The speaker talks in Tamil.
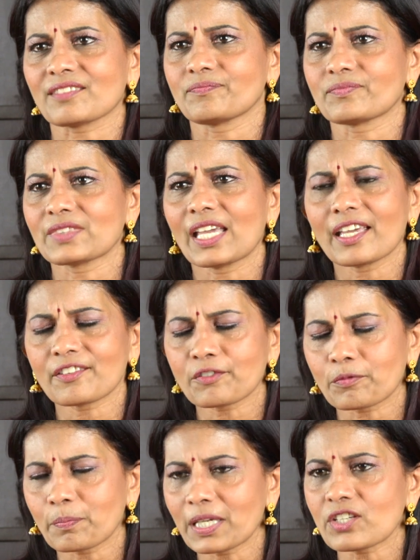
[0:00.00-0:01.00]
தான்
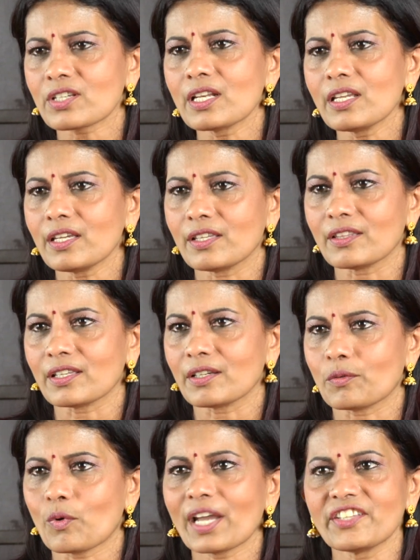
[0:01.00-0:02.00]
எஸ்பெஷலி இந்த
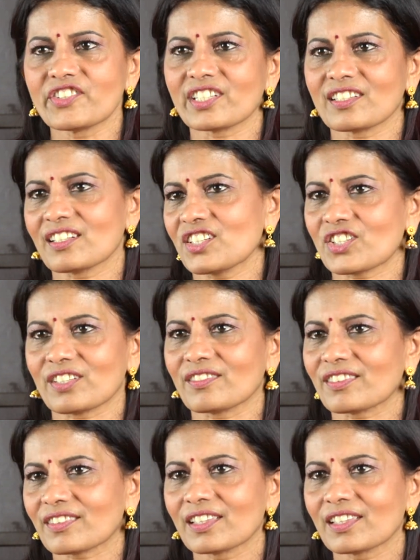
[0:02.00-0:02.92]
ஒய் ஜெனரேஷன்ஸ்